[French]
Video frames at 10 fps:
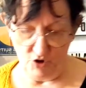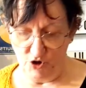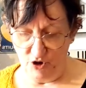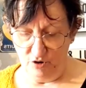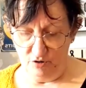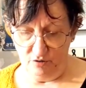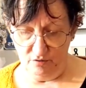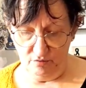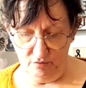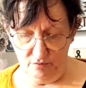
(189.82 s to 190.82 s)

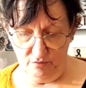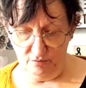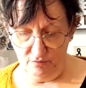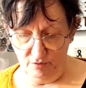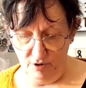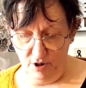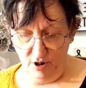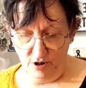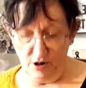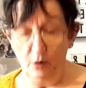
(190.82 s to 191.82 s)
je...
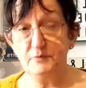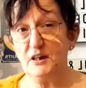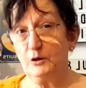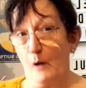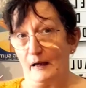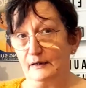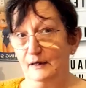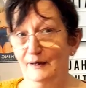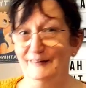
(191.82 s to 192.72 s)
c'est le petit couac.